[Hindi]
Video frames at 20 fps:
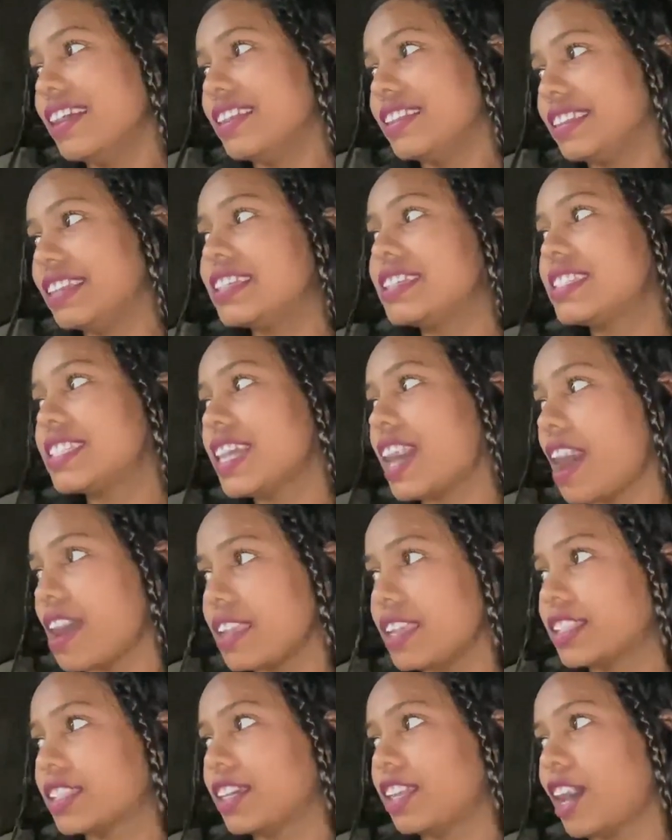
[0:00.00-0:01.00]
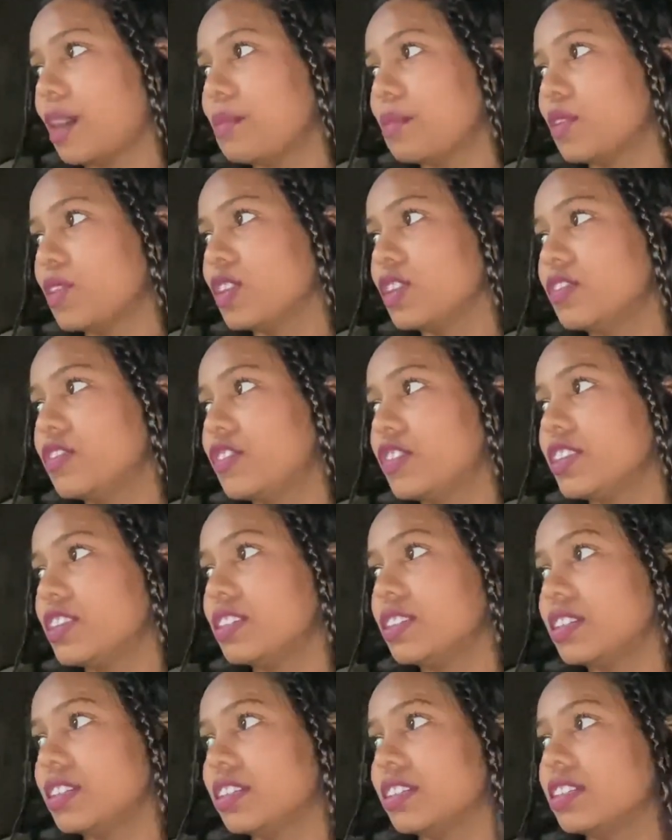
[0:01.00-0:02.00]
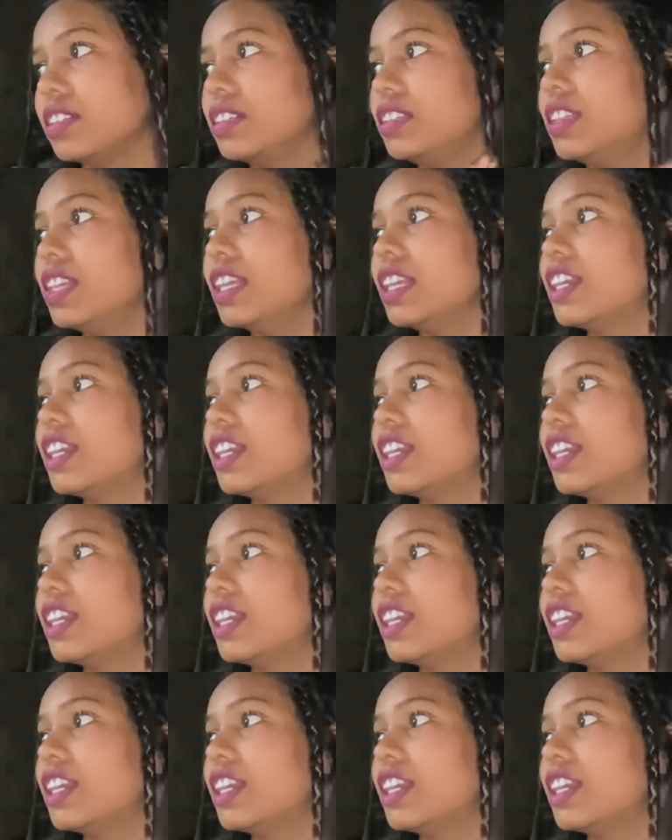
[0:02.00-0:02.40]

डर से हालत खराब हो गई फिर ये